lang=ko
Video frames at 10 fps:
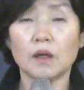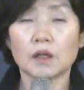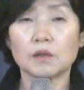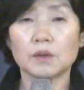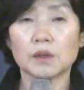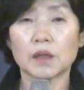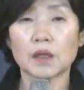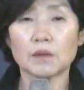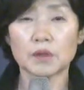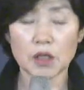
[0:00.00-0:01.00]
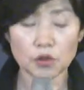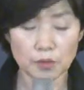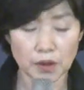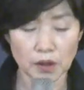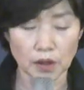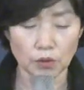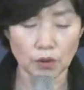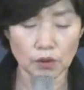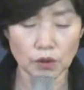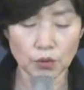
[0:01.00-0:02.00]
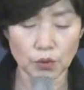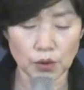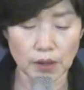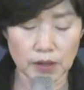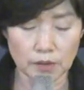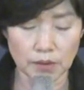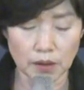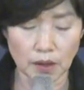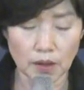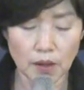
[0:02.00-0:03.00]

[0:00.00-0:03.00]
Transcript: 그분을 따라가면서 예수 믿으라고 전도를 했습니다.